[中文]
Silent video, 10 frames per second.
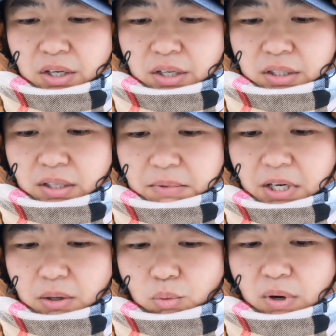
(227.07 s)
那
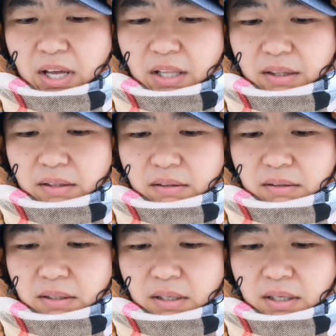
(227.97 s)
么乌克兰
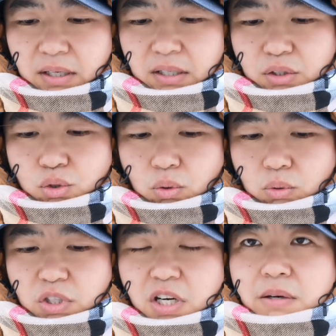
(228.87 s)
啊驻
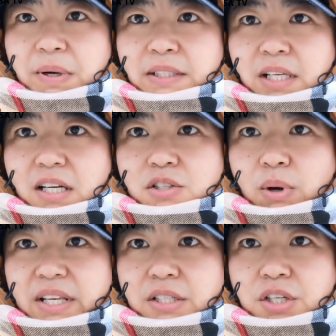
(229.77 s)
日本大使
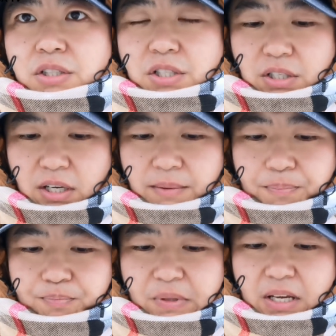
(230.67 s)
馆也证实啊，
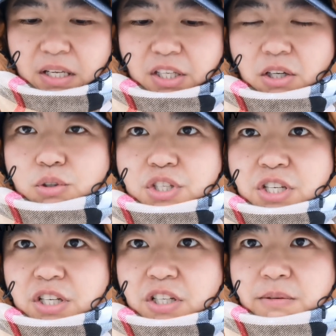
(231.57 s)
已有
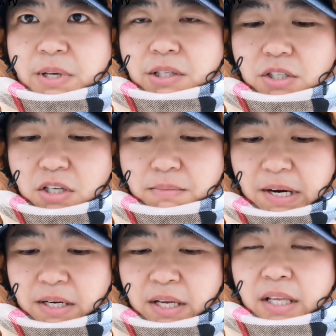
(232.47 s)
七十名日
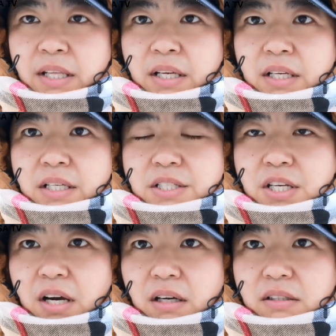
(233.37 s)
本人
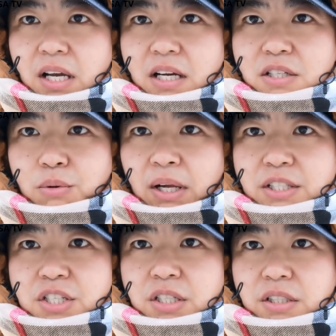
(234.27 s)
向大使馆
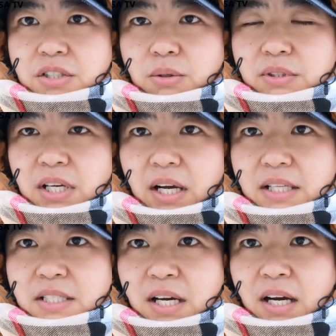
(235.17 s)
请求
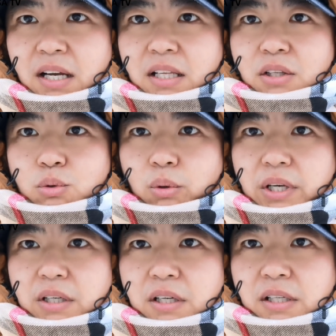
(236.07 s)
参加对
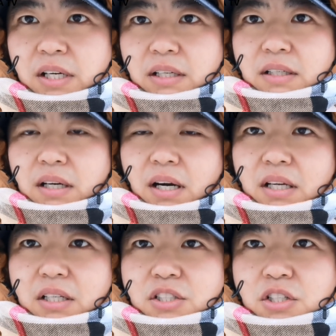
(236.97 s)
俄的啊
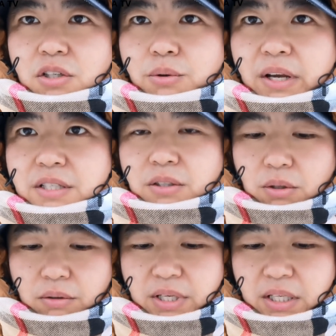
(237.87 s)
志愿行
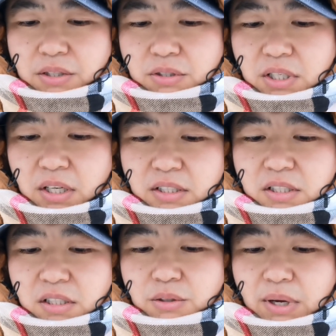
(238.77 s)
动，也就是
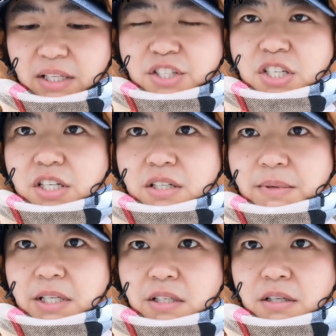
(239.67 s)
自愿七十
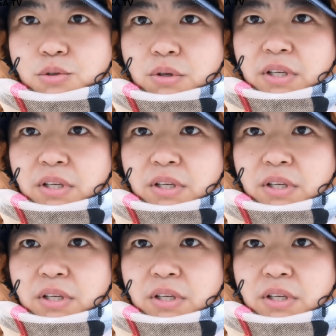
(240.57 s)
名日军。